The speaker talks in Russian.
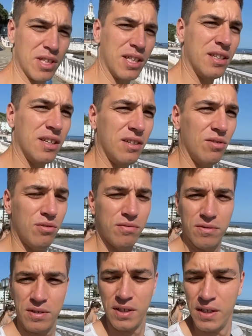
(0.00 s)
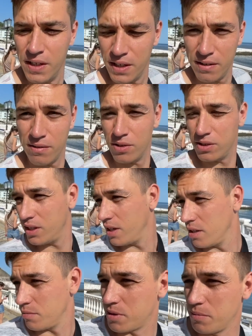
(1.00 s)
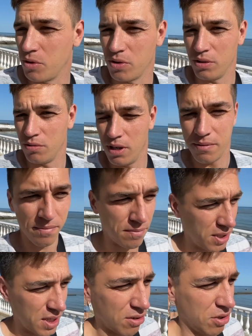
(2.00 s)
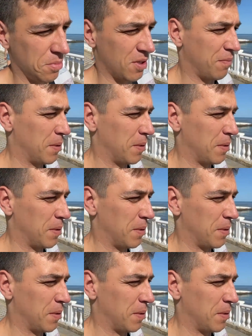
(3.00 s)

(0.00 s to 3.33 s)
Никита Крылов. Вот, рядом со мной Юля. Мы находимся в